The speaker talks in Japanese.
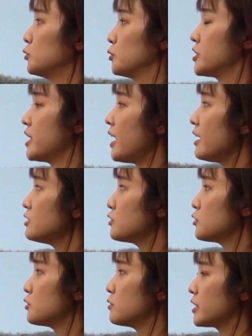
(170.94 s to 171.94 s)
の成立
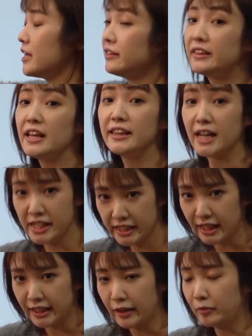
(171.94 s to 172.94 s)
条件って何
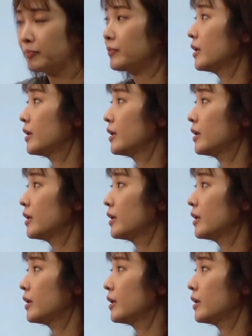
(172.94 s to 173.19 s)
かな